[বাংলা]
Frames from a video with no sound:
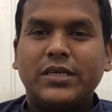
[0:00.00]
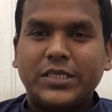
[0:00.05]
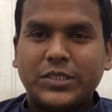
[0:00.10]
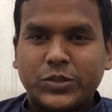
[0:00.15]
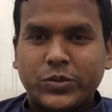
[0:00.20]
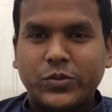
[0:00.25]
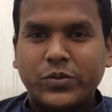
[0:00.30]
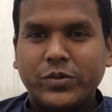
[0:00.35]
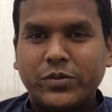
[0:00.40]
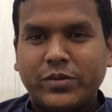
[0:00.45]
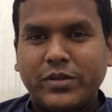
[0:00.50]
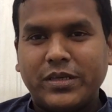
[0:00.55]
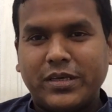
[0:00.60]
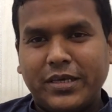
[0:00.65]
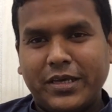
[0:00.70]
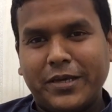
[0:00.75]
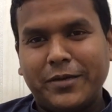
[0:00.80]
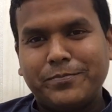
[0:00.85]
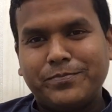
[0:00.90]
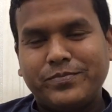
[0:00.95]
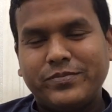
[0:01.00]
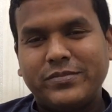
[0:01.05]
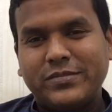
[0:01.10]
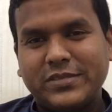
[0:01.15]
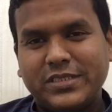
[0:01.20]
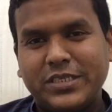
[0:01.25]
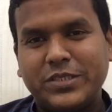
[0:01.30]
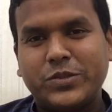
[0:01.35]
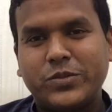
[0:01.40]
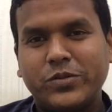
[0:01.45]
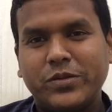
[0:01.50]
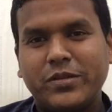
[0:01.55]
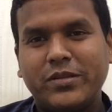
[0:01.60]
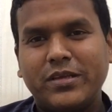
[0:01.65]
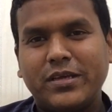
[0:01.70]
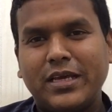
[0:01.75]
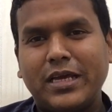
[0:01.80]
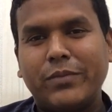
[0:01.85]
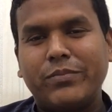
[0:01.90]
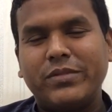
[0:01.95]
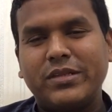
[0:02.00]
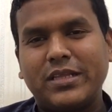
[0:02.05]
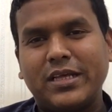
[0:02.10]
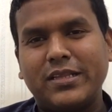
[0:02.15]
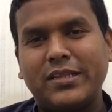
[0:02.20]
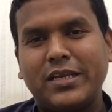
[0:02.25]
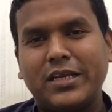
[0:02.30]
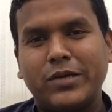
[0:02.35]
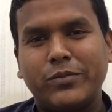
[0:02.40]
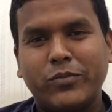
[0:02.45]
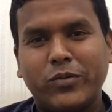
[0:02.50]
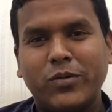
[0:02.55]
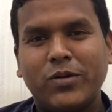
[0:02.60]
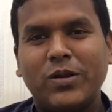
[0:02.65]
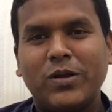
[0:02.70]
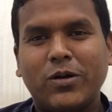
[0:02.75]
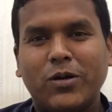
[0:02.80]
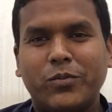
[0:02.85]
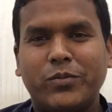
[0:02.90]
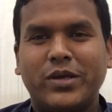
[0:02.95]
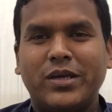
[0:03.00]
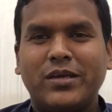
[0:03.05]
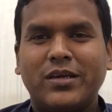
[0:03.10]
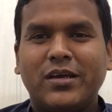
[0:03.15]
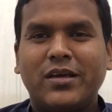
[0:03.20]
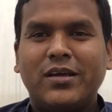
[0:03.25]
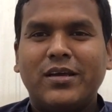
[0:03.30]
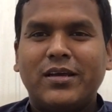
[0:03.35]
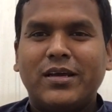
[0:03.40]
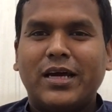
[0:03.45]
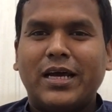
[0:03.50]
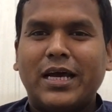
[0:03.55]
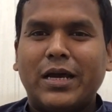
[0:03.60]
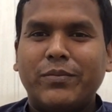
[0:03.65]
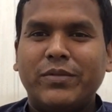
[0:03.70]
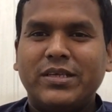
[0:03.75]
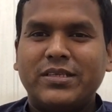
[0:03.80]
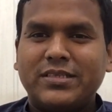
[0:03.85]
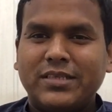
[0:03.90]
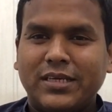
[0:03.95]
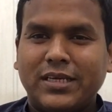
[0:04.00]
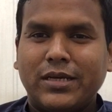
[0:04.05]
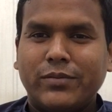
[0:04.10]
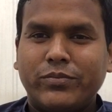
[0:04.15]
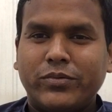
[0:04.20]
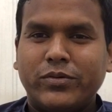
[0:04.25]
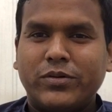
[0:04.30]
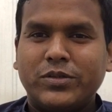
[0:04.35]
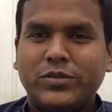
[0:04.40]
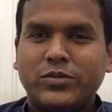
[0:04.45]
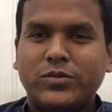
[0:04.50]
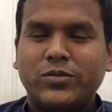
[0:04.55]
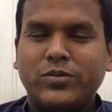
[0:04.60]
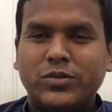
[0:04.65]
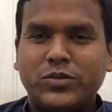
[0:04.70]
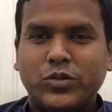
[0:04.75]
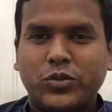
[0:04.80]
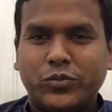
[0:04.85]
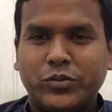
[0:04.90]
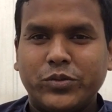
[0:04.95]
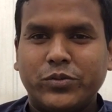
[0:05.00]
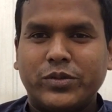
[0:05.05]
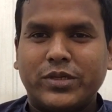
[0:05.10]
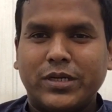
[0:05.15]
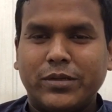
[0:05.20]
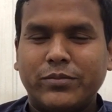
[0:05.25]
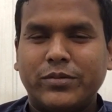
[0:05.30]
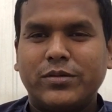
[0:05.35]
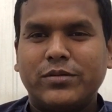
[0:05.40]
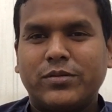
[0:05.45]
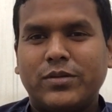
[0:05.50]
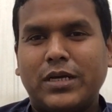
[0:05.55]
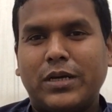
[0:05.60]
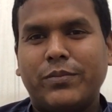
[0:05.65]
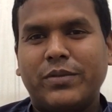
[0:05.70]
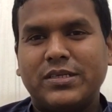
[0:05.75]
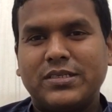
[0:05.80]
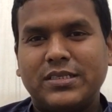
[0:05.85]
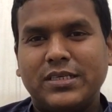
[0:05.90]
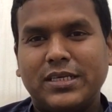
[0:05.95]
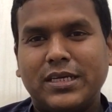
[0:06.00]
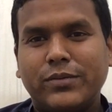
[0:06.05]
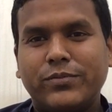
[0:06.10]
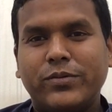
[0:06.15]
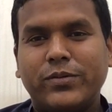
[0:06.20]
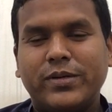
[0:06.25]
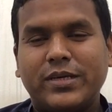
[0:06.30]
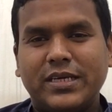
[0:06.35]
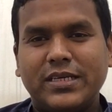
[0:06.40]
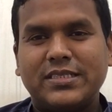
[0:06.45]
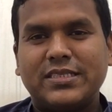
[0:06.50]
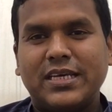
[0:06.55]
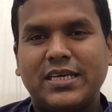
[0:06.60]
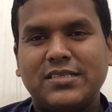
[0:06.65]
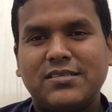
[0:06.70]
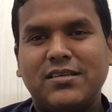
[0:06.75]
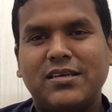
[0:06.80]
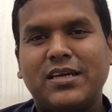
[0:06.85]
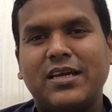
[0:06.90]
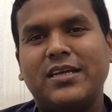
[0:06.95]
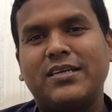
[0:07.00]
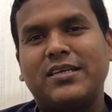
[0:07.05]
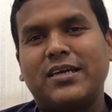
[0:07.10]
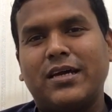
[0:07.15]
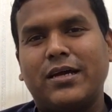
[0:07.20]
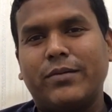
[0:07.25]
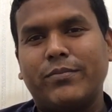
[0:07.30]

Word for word: স্টুডিও স্টুডিও থেকে আপনি তাদেরকে বললে হবে হ্যাঁ, আমি সিঙ্গাপুরের জন্য ছবি উঠাবো তো আমার সিঙ্গাপুর কি সাইজ দেখে এটা